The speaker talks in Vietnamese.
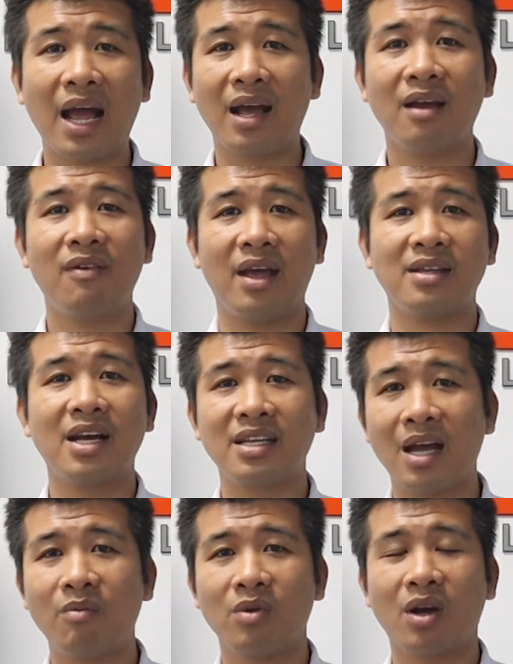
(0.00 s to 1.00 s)
tăng cái vẻ sang
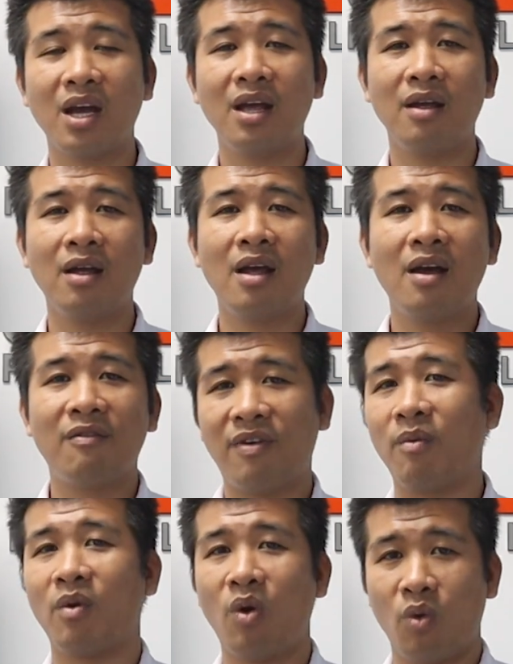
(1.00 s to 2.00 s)
trọng cho cái
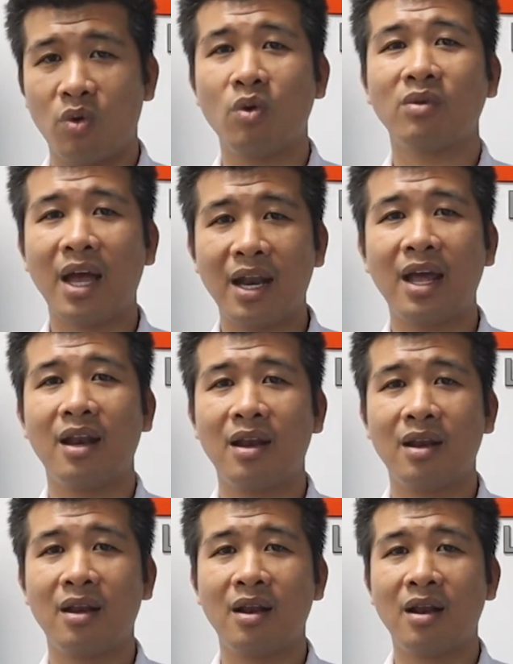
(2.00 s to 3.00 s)
phòng ngủ chúng ta lên.
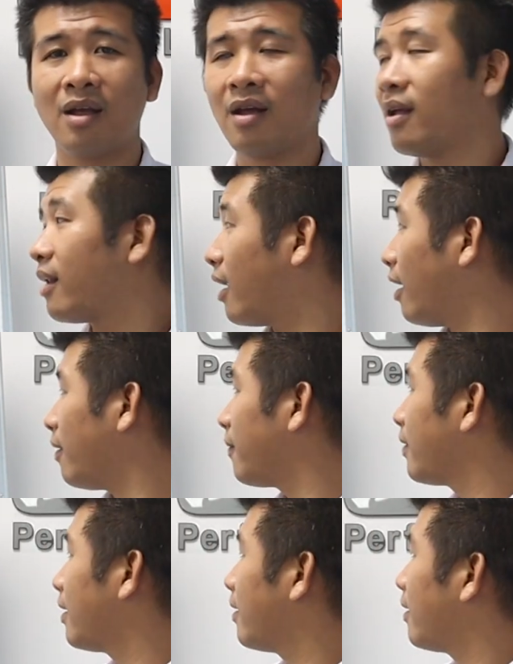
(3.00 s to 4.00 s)
Đó.
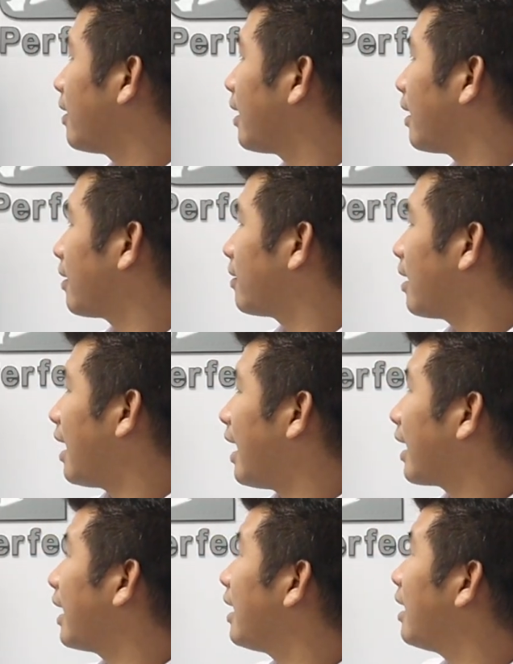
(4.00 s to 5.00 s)
Nên là
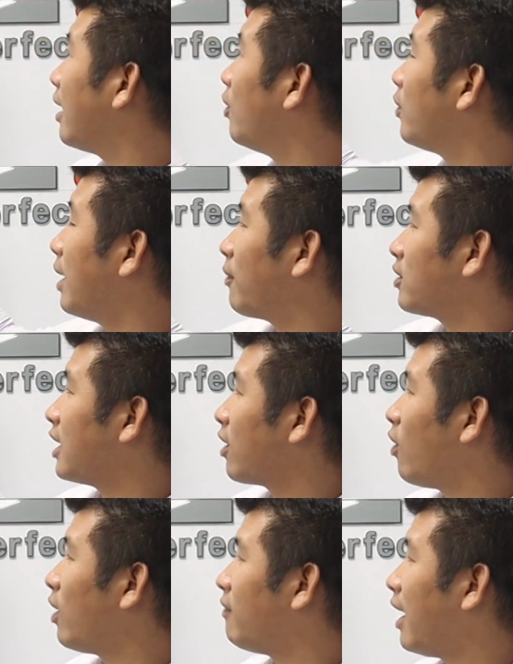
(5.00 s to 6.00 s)
cái ưu điểm của sàn
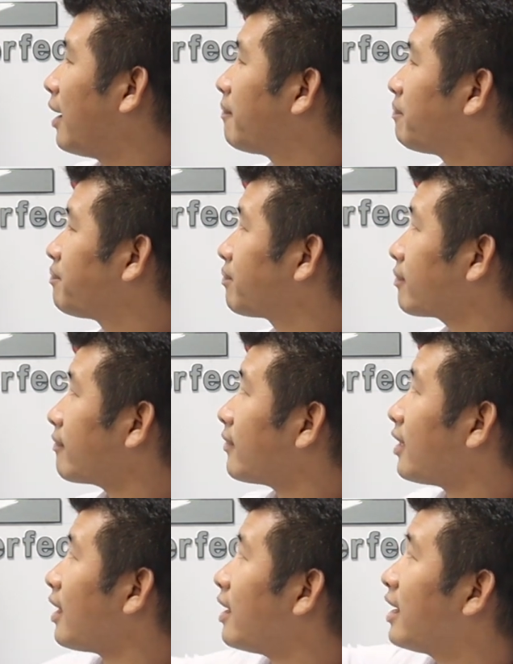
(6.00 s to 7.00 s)
gỗ là vậy.
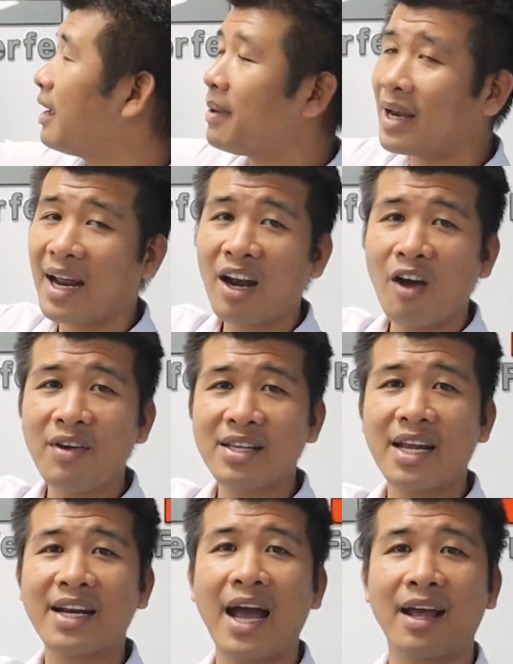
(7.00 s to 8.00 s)
Thì mình đã nói về
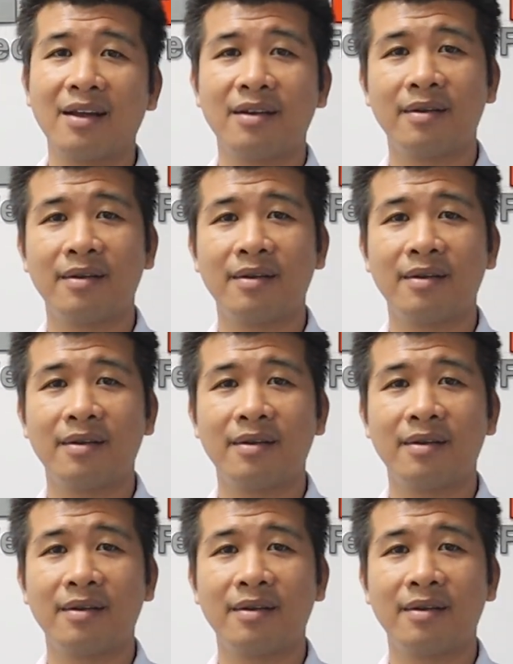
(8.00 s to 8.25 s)
sàn gạch.